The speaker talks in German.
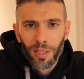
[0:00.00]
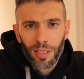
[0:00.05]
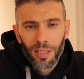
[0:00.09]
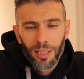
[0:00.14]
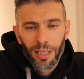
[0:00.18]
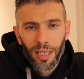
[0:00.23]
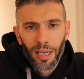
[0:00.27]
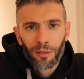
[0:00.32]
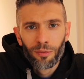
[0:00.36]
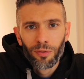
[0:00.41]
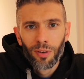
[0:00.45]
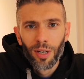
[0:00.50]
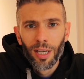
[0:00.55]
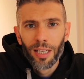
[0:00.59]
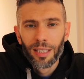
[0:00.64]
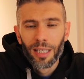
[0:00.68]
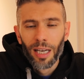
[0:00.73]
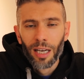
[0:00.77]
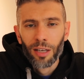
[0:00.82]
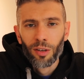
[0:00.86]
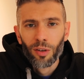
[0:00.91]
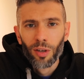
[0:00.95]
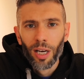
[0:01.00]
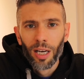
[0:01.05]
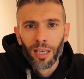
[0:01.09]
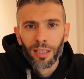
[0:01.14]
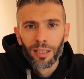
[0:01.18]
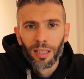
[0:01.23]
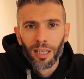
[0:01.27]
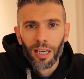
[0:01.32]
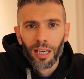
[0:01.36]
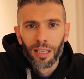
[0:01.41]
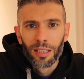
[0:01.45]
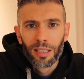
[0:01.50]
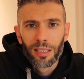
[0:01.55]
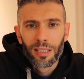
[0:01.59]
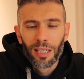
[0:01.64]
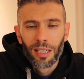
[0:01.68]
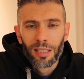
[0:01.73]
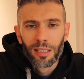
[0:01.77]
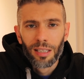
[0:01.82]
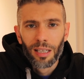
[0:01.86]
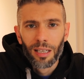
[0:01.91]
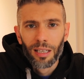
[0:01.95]
das kennt vielleicht der ein oder andere
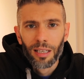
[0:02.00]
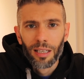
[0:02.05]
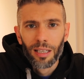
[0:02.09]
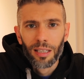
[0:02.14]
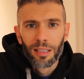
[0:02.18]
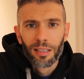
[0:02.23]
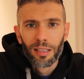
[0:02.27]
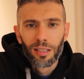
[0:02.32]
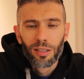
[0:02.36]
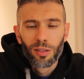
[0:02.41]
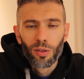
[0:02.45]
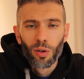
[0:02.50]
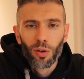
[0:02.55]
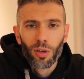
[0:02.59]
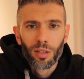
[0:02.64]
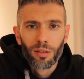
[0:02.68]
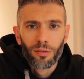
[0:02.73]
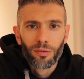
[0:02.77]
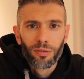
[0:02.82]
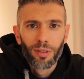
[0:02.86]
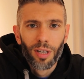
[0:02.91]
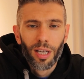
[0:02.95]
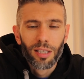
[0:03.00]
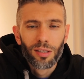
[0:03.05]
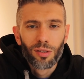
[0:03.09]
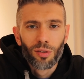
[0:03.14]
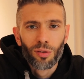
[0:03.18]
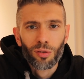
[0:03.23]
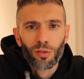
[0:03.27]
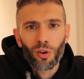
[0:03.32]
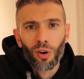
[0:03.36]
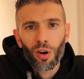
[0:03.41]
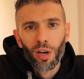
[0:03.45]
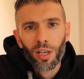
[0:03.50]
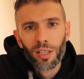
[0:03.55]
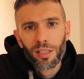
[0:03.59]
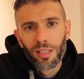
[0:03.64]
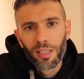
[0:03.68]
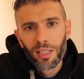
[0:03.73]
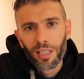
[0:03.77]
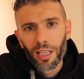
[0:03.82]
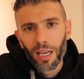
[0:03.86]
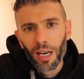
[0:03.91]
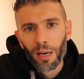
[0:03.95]
Langdistanzathlet, es sollten vielleicht so
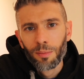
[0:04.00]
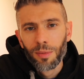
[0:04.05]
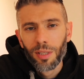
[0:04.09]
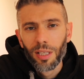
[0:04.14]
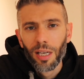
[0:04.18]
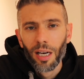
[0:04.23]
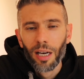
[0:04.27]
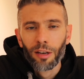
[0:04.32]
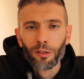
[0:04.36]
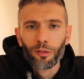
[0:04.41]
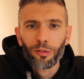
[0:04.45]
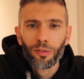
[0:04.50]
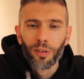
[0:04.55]
90 Gramm sein.